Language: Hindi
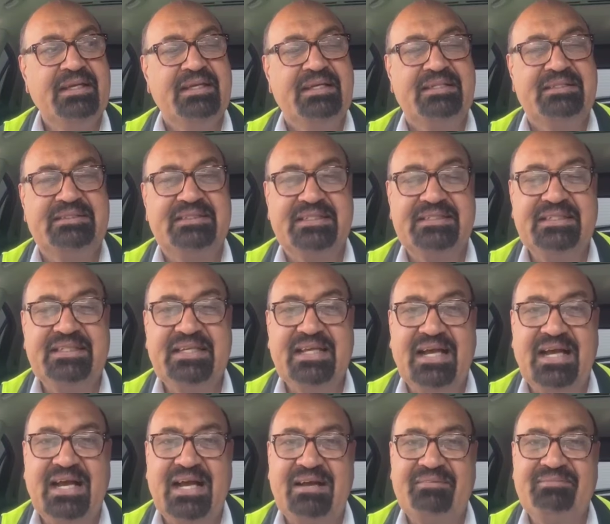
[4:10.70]
यदि
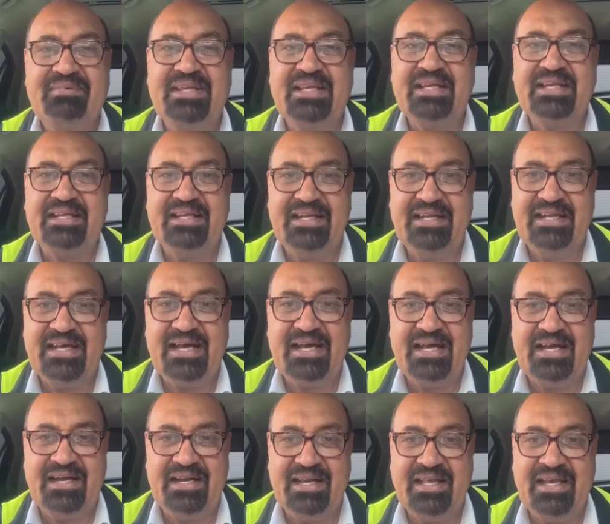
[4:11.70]
आपने कनेडा
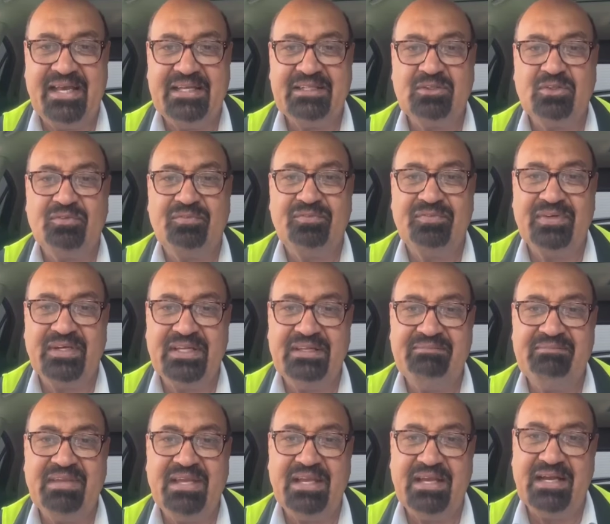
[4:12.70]
आना है तो फ्री
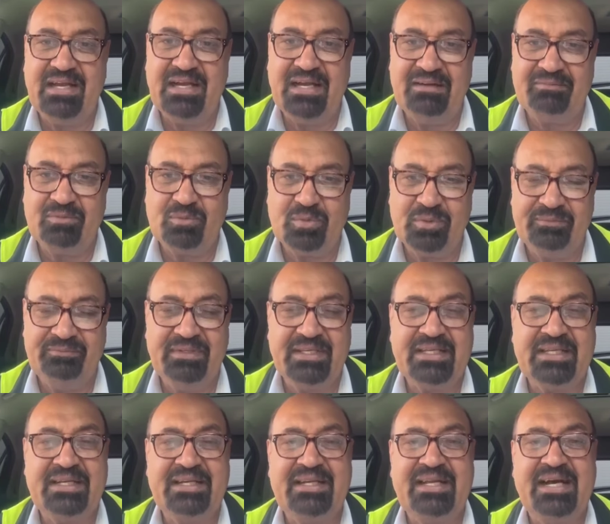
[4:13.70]
में आप खुद भी
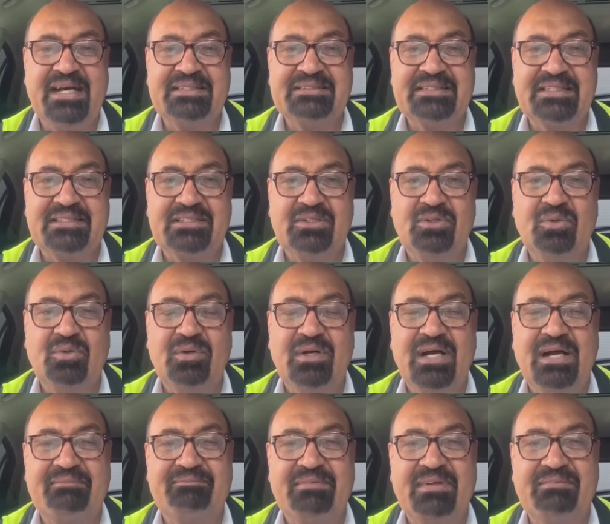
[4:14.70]
कनेडा आ सकते हो
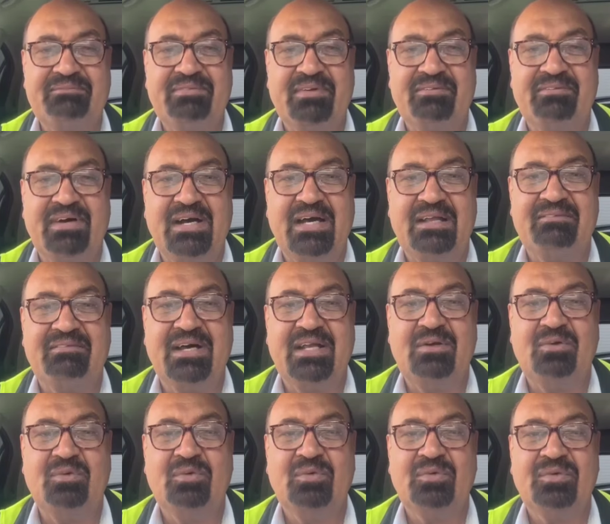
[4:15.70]
अपने परिवार
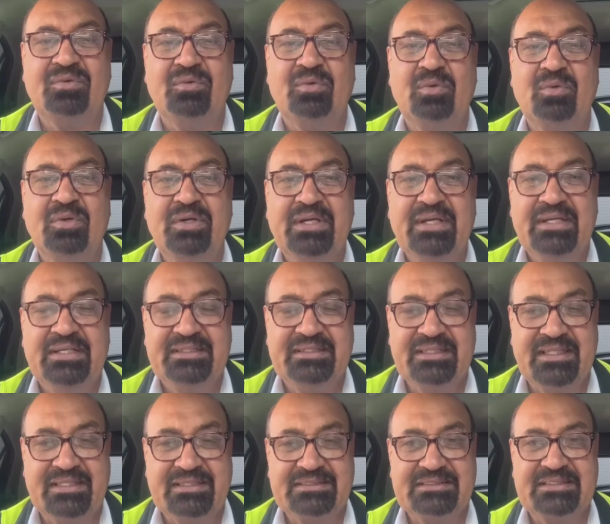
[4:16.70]
वालों को
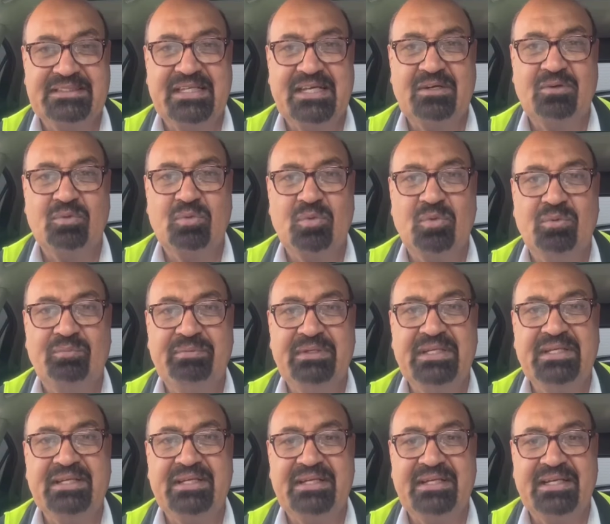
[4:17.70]
या रिश्तेदारों को भी
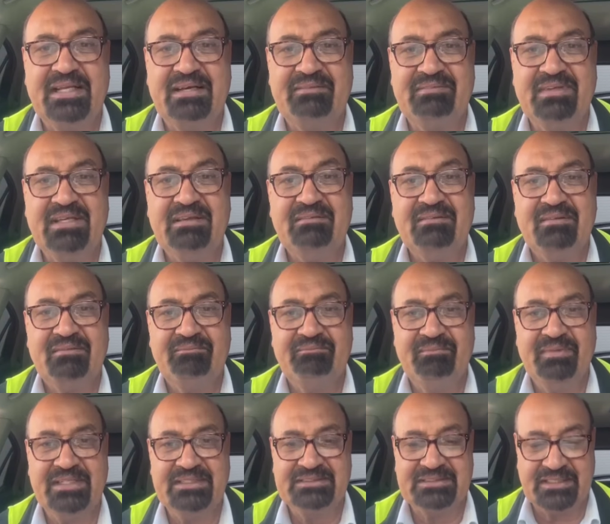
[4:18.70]
कनेडा में
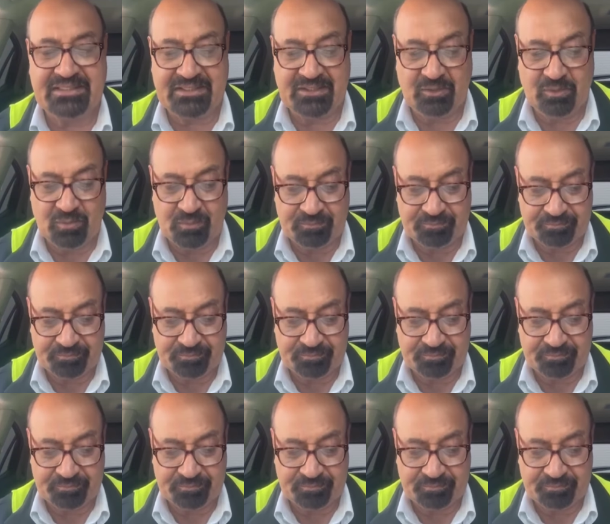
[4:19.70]
भेज सकते हो